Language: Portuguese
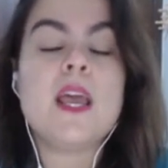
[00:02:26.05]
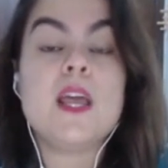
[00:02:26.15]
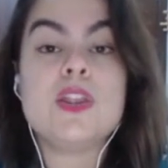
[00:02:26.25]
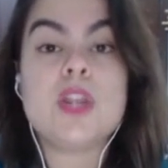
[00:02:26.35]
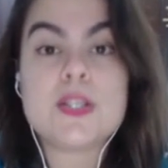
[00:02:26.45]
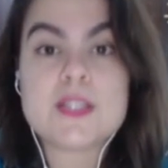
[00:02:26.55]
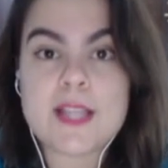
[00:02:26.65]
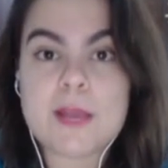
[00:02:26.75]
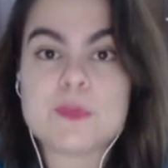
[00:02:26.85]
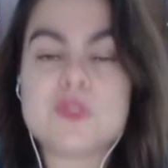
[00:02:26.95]
Nós
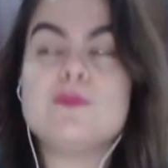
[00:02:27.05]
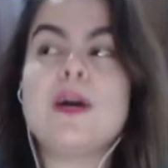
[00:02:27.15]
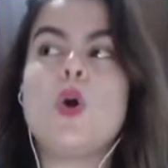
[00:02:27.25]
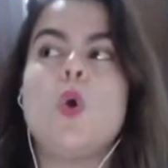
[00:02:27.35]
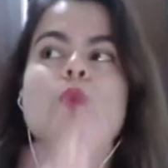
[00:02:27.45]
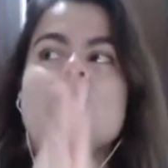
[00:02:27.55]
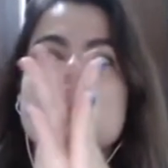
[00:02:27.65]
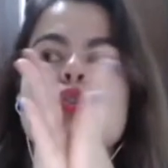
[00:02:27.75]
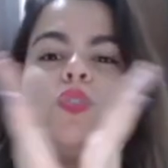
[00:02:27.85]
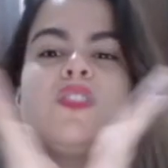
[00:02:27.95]
temos uma
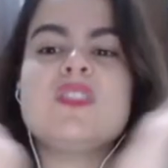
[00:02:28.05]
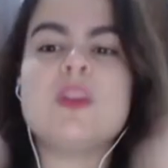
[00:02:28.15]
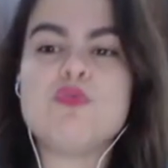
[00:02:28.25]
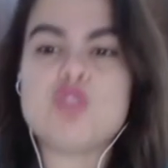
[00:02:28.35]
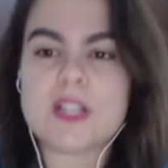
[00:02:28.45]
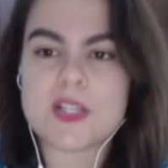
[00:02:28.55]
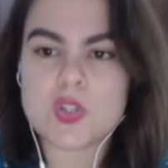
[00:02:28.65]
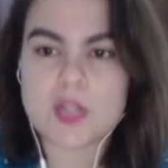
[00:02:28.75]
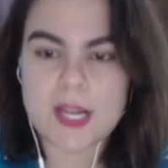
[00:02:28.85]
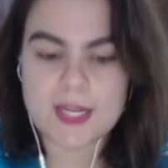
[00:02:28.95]
construção de
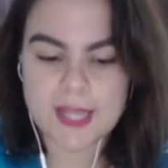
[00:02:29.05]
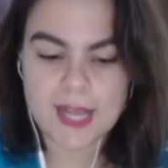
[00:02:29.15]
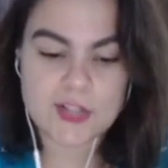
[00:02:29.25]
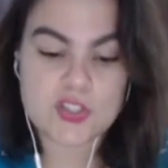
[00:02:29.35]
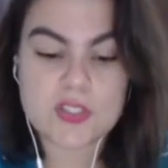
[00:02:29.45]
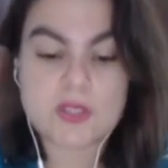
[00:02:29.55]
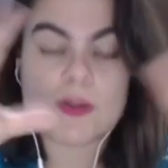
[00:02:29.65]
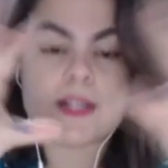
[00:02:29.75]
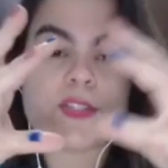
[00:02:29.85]
nacionalidade. Então, olha